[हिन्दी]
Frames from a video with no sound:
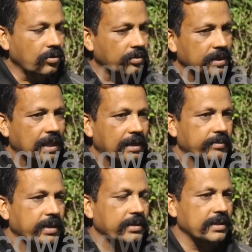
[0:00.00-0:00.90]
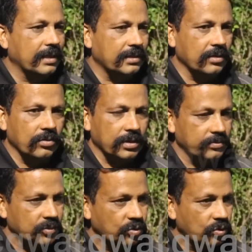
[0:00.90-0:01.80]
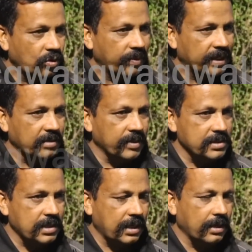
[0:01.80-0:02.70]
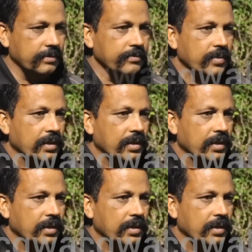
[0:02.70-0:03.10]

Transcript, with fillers: वो विद्यालय में जाते और जो गवर्नमेंट की मंशा है